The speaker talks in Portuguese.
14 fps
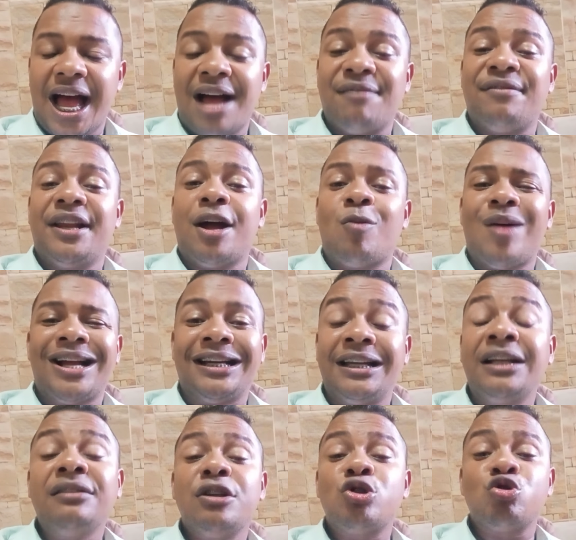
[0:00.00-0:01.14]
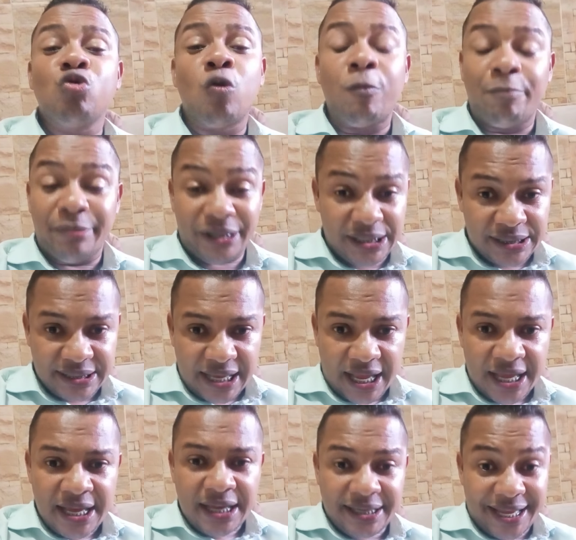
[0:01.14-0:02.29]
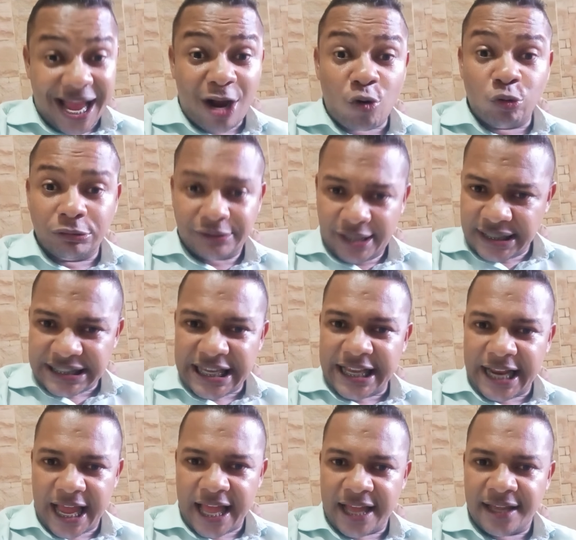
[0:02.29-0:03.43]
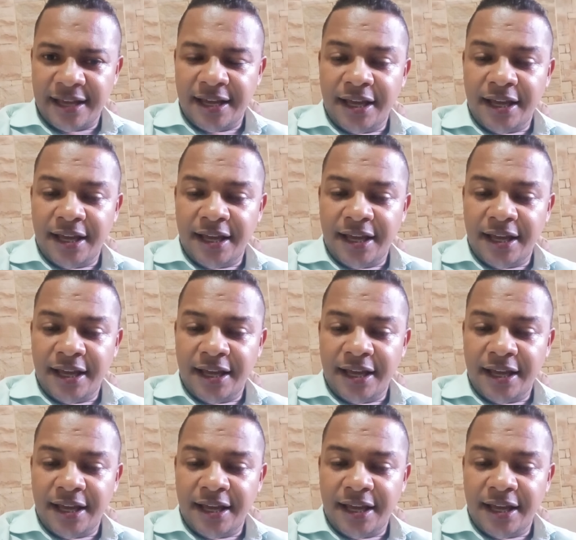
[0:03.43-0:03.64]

haverá uma grande surpresa que acontecerá